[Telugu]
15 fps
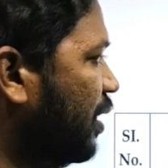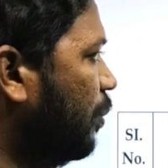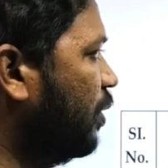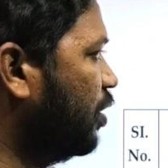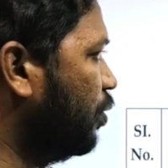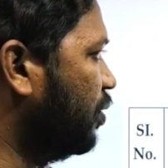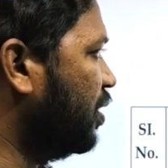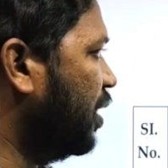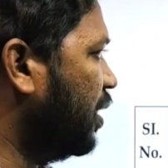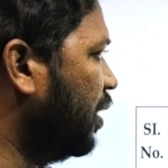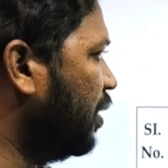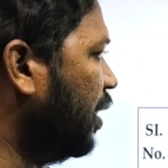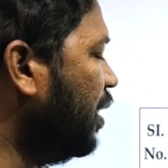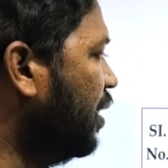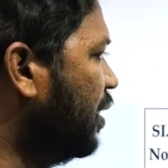త్రీ సిలబస్
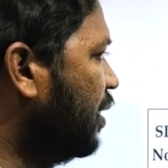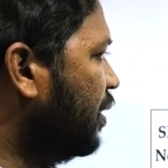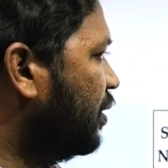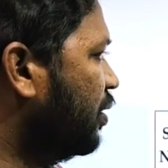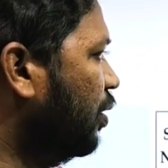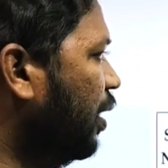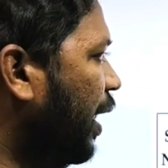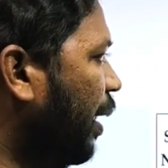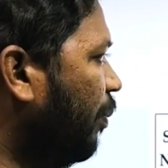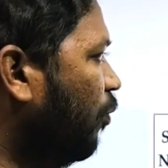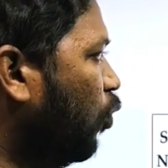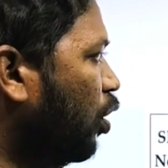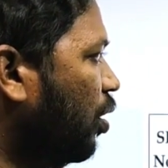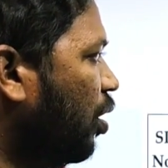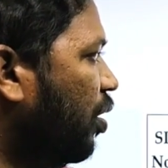చూసినట్టయితే సో ఎం
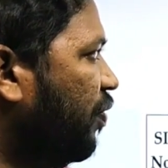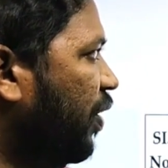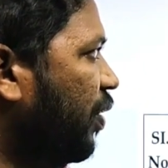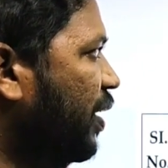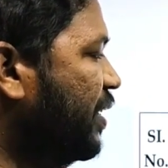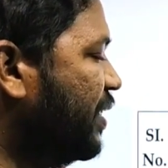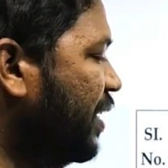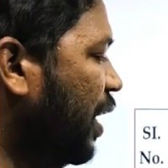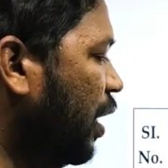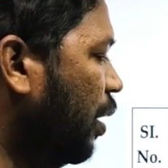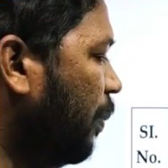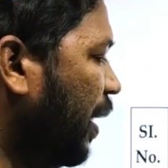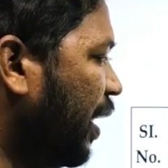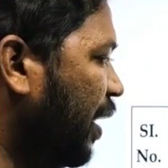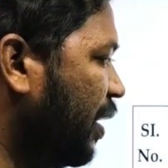వన్ నాట్ ఫైవ్
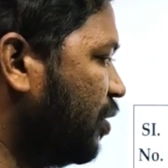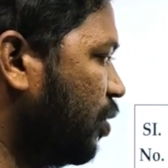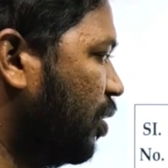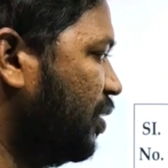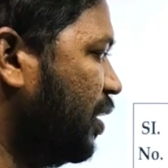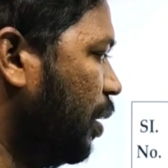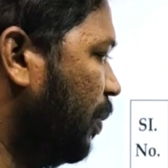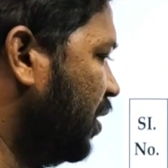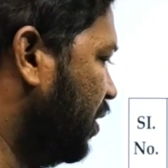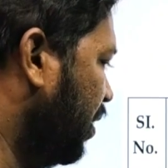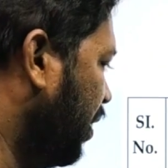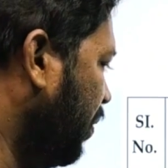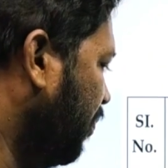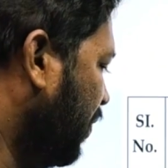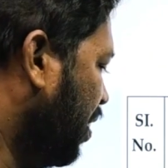ఇంజనీరింగ్ మెకానిక్స్ ఒక సిలబస్
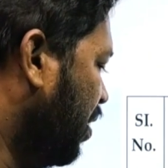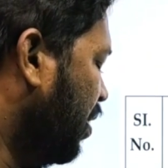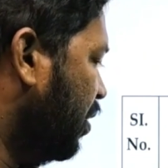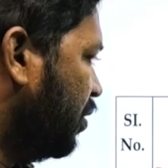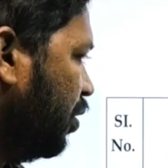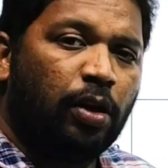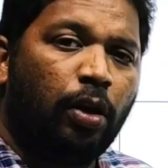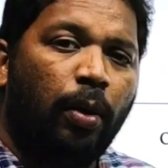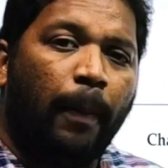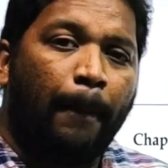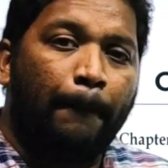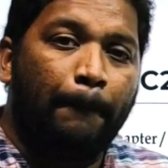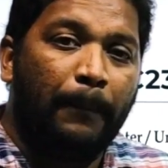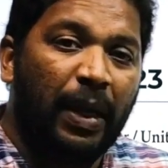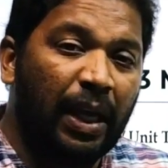ఇది సో
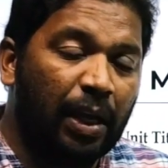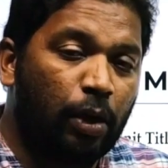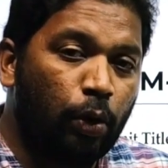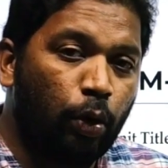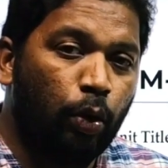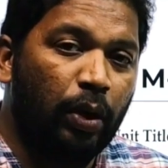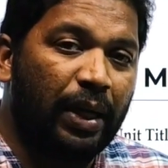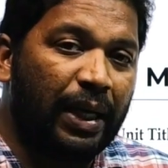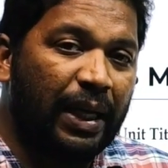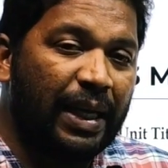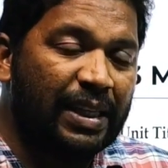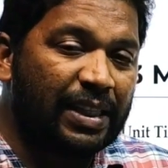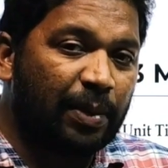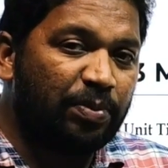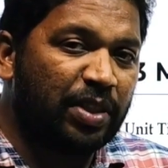మీకు
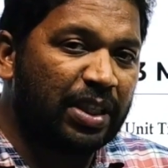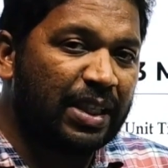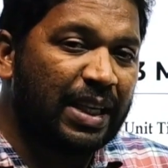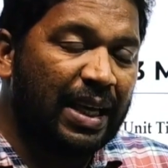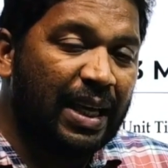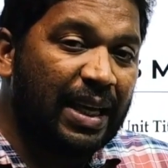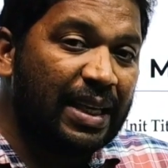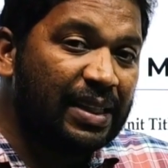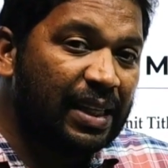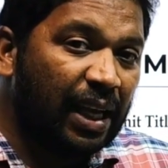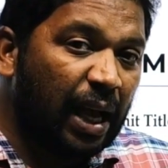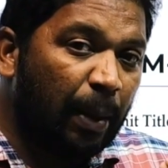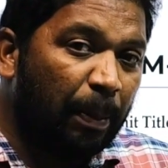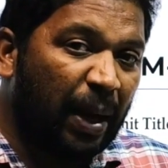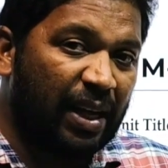ఈ సబ్జెక్ట్ ని
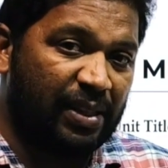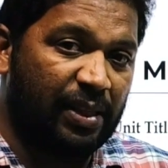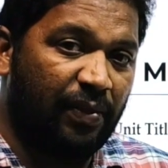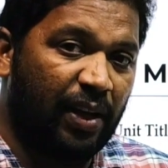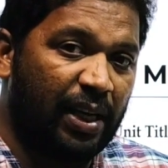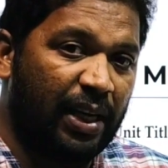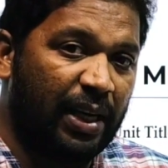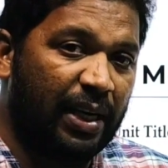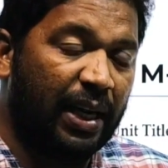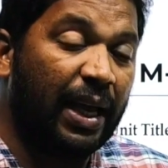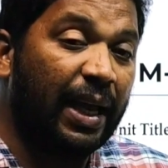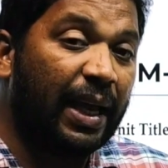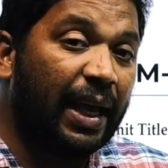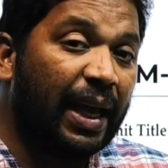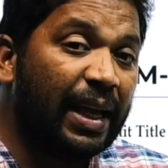ఈజీగా పాస్ అవ్వాలి అంటే